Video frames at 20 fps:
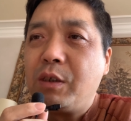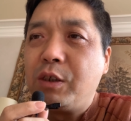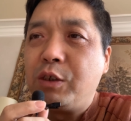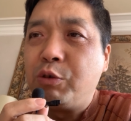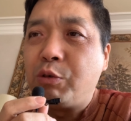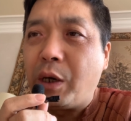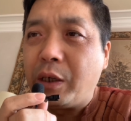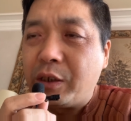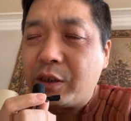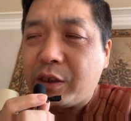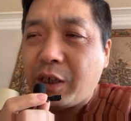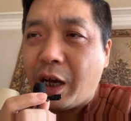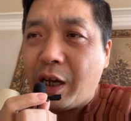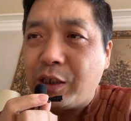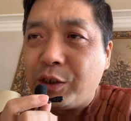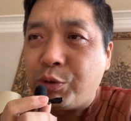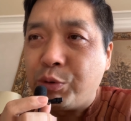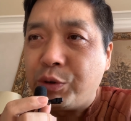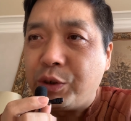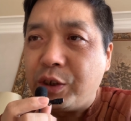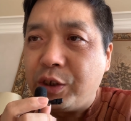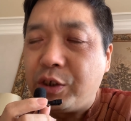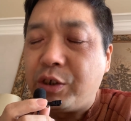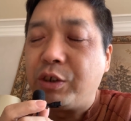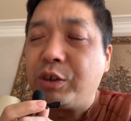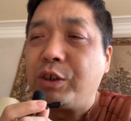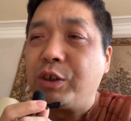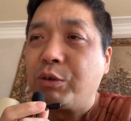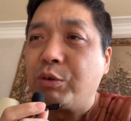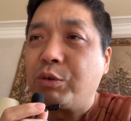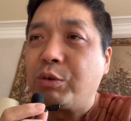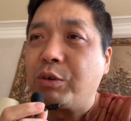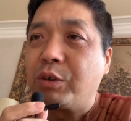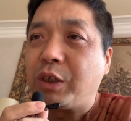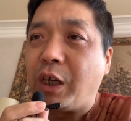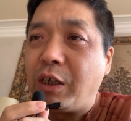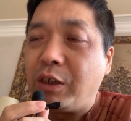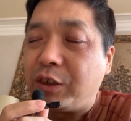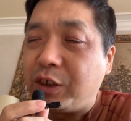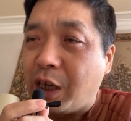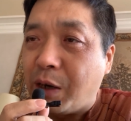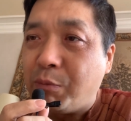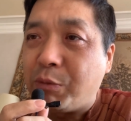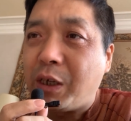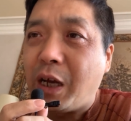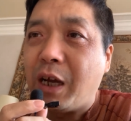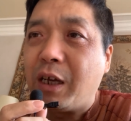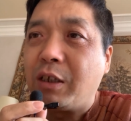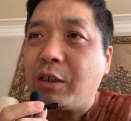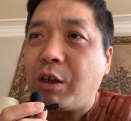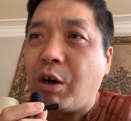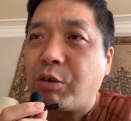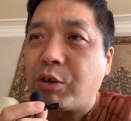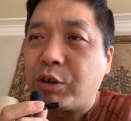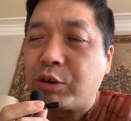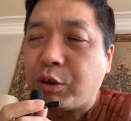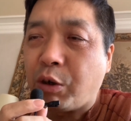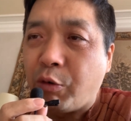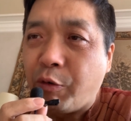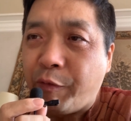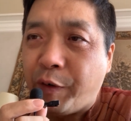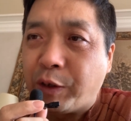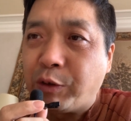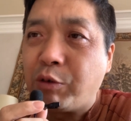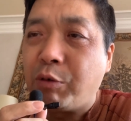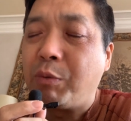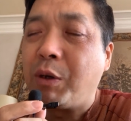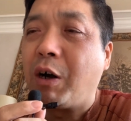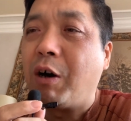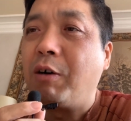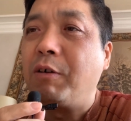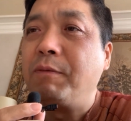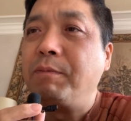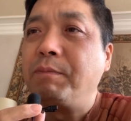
愿意采取一致行动，但是柬埔寨老是投反对票，